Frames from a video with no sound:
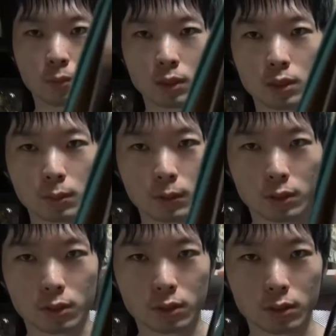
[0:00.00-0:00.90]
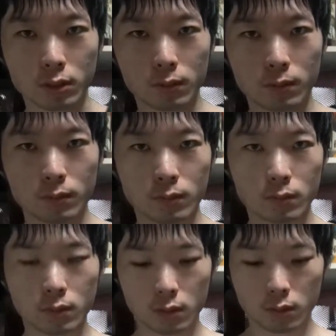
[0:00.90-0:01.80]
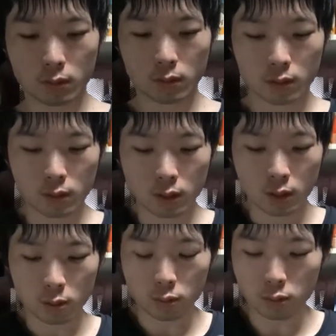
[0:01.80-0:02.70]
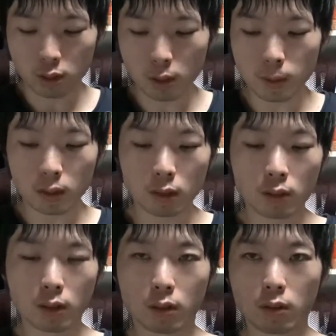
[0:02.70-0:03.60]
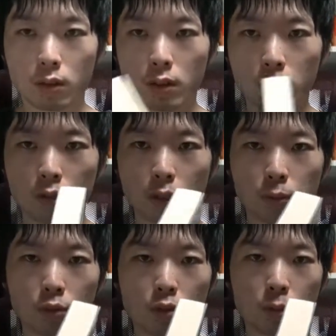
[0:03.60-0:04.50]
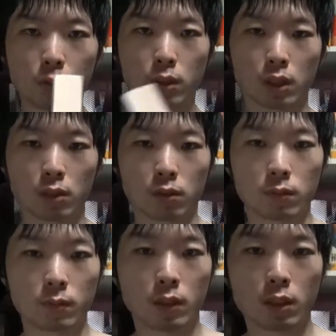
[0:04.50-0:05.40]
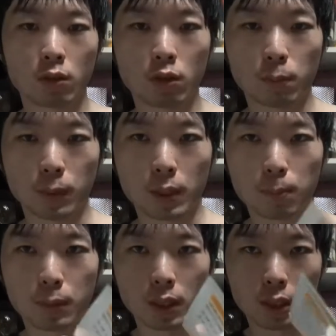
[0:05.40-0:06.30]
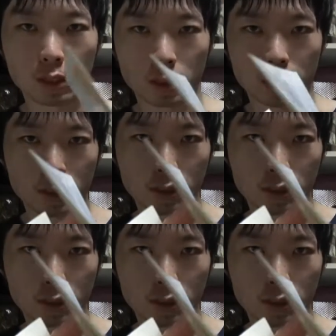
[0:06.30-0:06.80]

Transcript: マジで分厚いですよ。で、ソフトカバーでな、これは文庫本だけどこういうペラペラなやつね